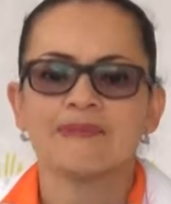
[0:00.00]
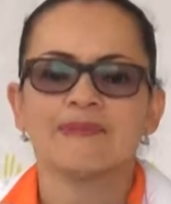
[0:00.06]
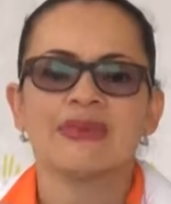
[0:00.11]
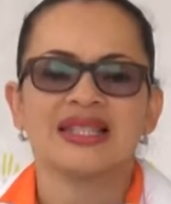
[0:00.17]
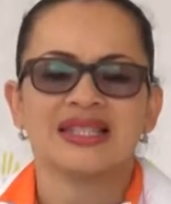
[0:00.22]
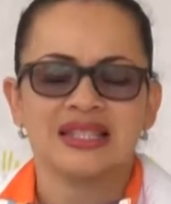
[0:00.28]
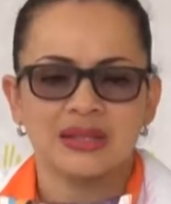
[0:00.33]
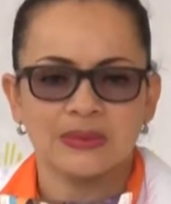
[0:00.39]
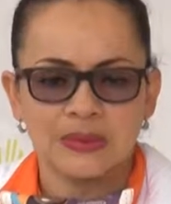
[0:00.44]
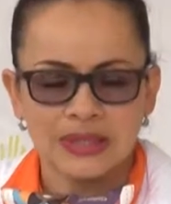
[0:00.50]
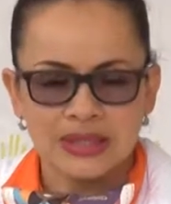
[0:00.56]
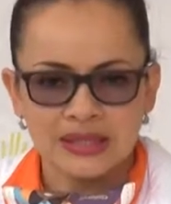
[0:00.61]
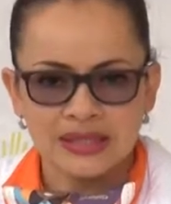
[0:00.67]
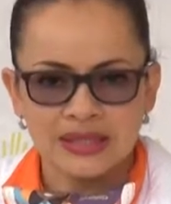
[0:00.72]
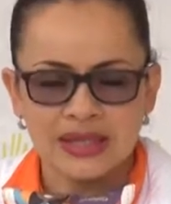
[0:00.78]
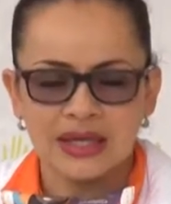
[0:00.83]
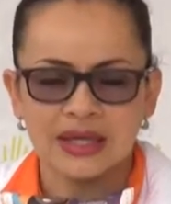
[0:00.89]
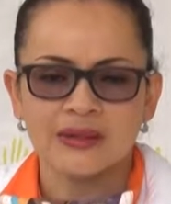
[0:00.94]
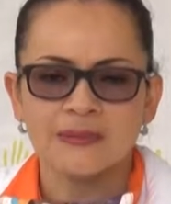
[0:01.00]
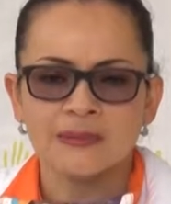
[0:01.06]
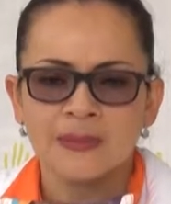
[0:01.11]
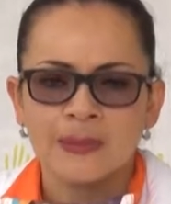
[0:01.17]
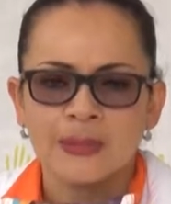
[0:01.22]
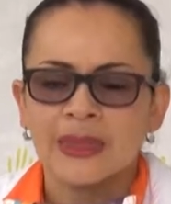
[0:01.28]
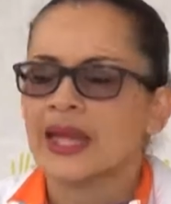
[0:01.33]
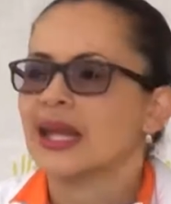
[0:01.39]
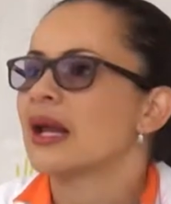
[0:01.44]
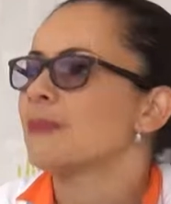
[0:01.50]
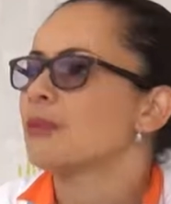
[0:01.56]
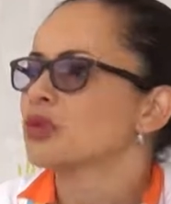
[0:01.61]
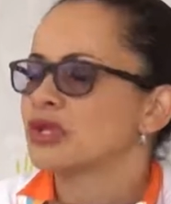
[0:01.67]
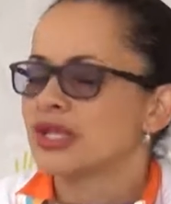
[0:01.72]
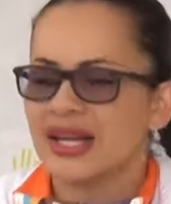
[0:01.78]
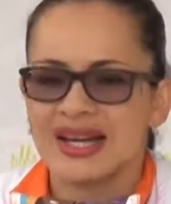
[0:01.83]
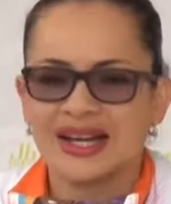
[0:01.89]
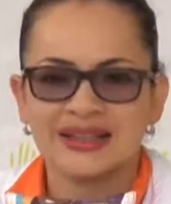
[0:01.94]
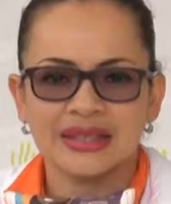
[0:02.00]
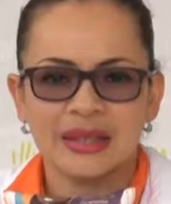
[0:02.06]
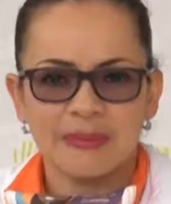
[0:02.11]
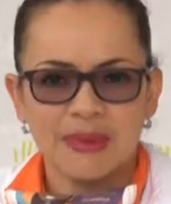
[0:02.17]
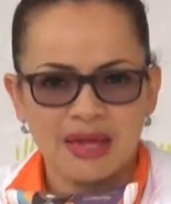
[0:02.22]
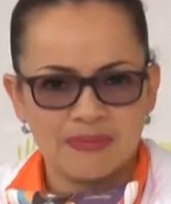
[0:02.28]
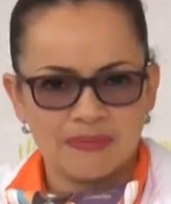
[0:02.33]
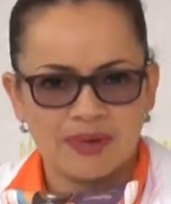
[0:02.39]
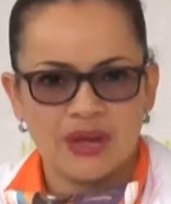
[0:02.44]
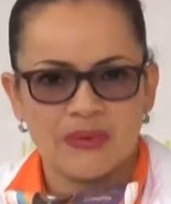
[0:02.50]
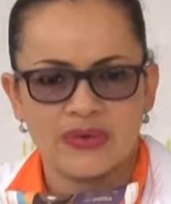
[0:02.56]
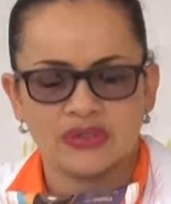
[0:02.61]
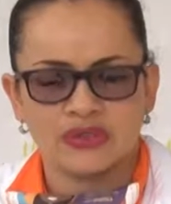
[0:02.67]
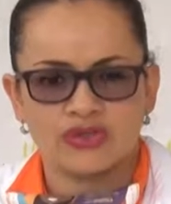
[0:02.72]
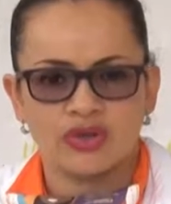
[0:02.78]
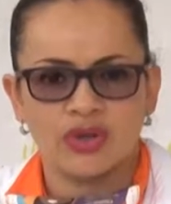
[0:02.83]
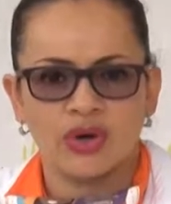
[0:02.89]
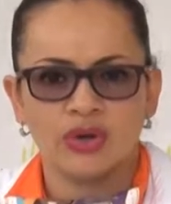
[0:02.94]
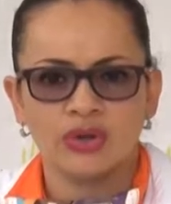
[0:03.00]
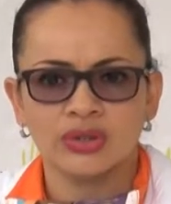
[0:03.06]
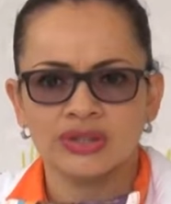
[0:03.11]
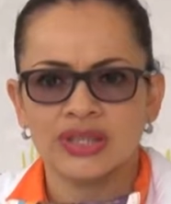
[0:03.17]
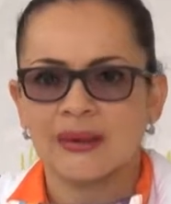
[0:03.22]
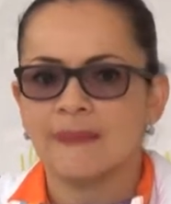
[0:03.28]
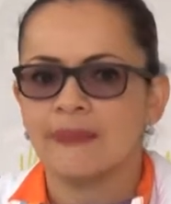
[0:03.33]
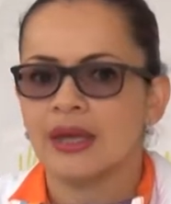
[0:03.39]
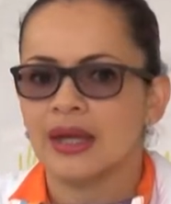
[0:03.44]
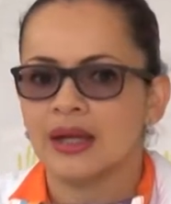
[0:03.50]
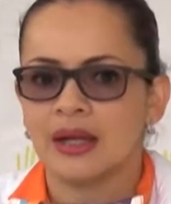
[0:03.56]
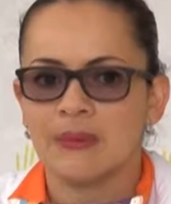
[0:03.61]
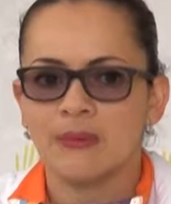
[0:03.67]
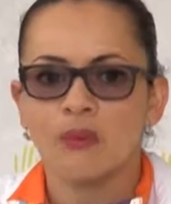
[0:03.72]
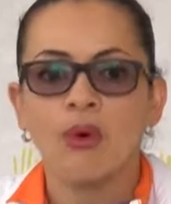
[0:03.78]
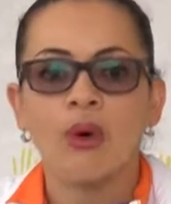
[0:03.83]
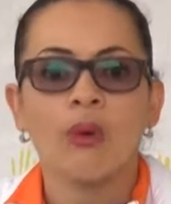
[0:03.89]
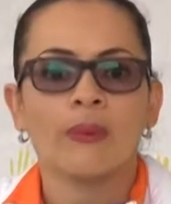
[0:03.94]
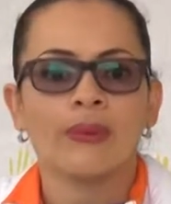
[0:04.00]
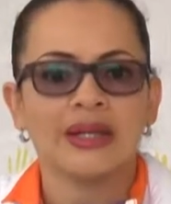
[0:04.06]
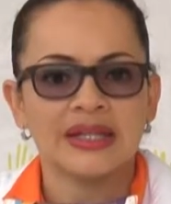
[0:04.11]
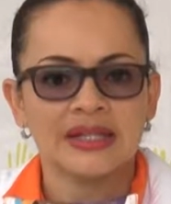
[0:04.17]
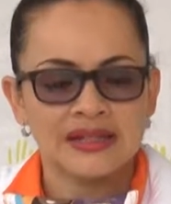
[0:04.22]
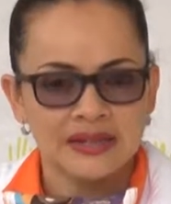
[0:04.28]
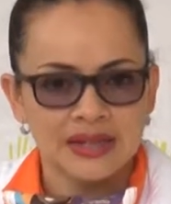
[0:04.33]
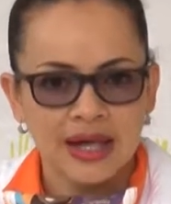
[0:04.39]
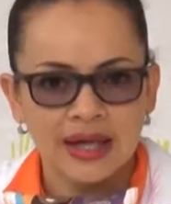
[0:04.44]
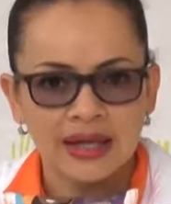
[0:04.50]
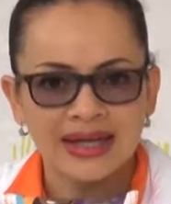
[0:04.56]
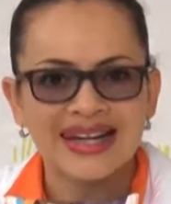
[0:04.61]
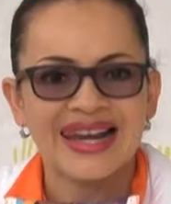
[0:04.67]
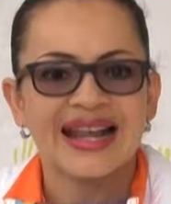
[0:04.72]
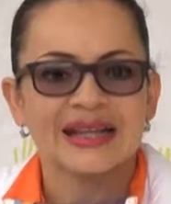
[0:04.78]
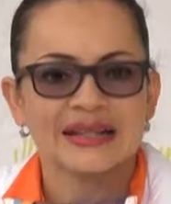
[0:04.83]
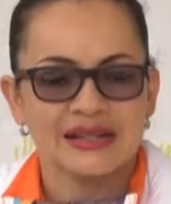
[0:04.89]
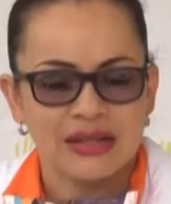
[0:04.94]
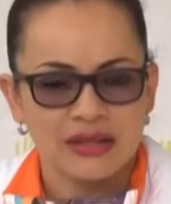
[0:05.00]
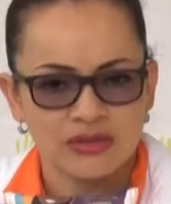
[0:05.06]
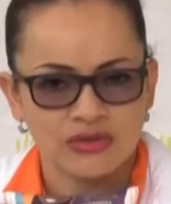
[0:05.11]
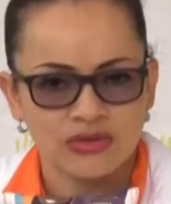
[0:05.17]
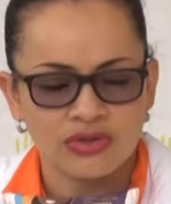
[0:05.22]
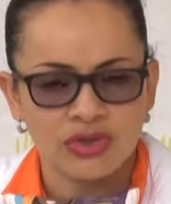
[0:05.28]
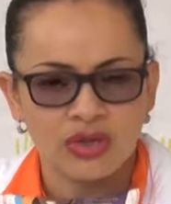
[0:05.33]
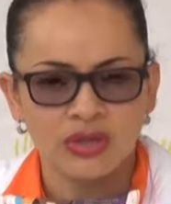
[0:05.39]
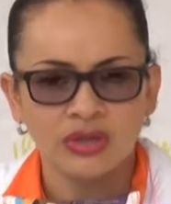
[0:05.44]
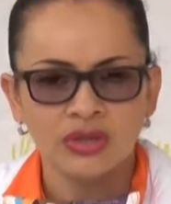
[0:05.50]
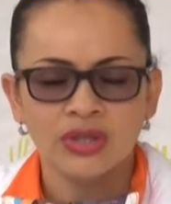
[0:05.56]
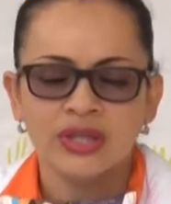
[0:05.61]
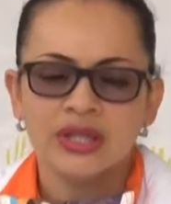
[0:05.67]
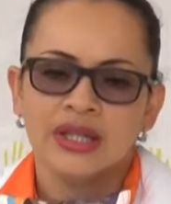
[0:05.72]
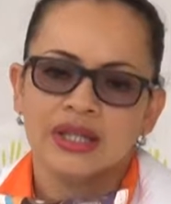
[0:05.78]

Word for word: en visibilizar, en apoyar el tema de prevención, también el movilizar la sanción